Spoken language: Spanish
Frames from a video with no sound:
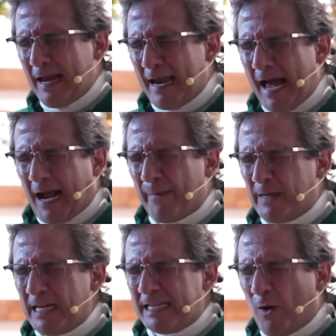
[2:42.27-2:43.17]
la
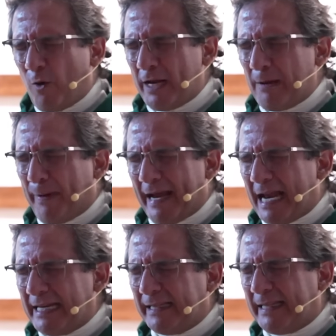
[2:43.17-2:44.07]
camilla con el
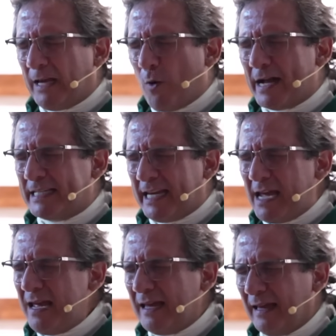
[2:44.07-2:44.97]
paralítico
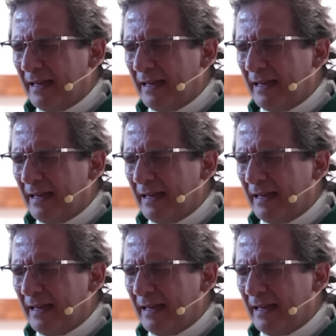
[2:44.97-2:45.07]
allí